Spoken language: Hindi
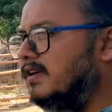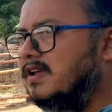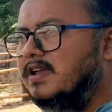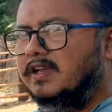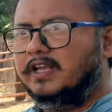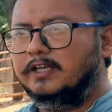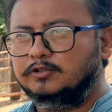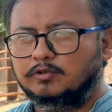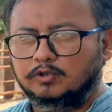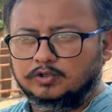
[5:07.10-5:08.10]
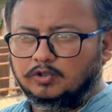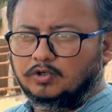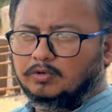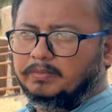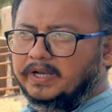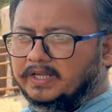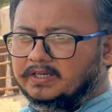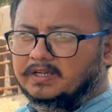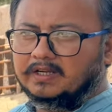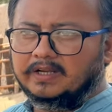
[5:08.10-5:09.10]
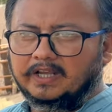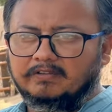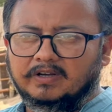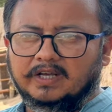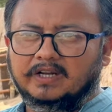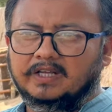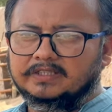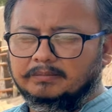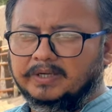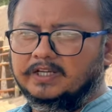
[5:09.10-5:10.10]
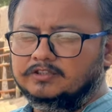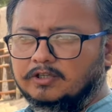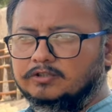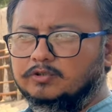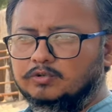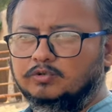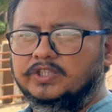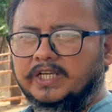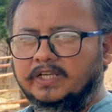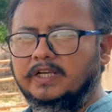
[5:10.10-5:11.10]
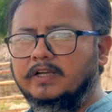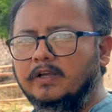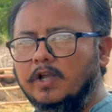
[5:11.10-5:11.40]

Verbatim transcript: कि इसको जो बाहर का गाय वगैरह या भैंस का जो दूध देंगे